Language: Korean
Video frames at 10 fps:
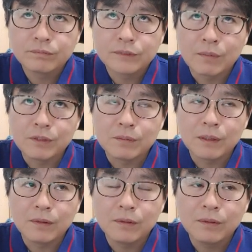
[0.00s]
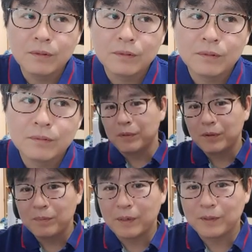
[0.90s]
잠시만요
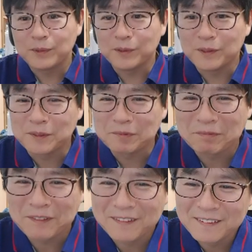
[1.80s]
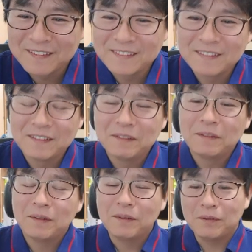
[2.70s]
병원 방송이었습니다
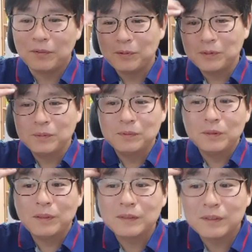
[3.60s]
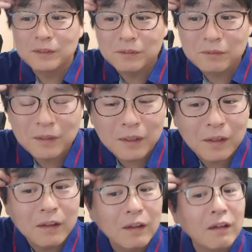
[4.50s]
어 그러면 이 환자는
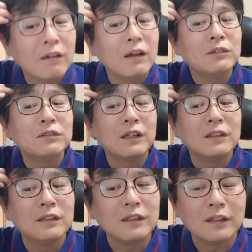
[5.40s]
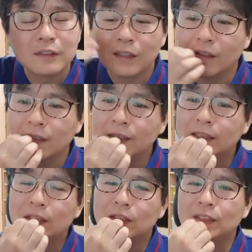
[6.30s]
왜 해도 되는데 자,
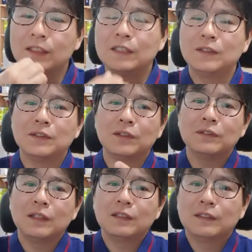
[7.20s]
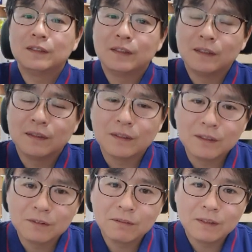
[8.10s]
저는 이런 선택을 드려요
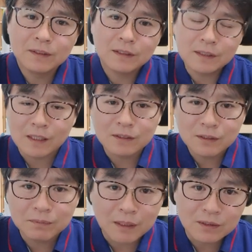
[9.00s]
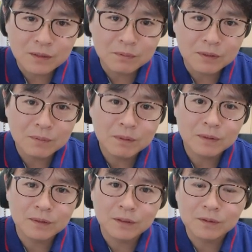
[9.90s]
인공관절의 장점 단점을
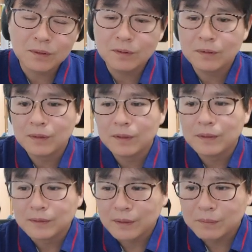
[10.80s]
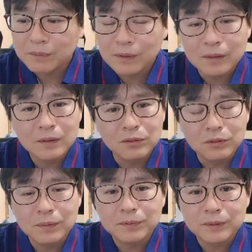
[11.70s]
설명드렸죠 이번에는
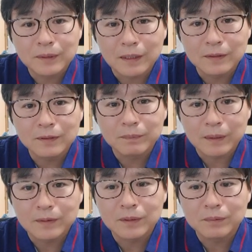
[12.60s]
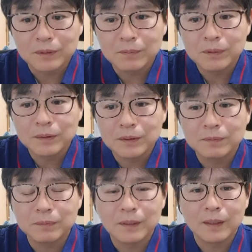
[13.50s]
유압술의 장점 단점을
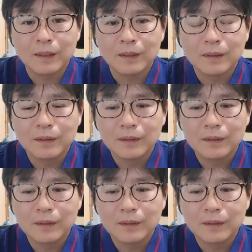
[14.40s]
설명드립니다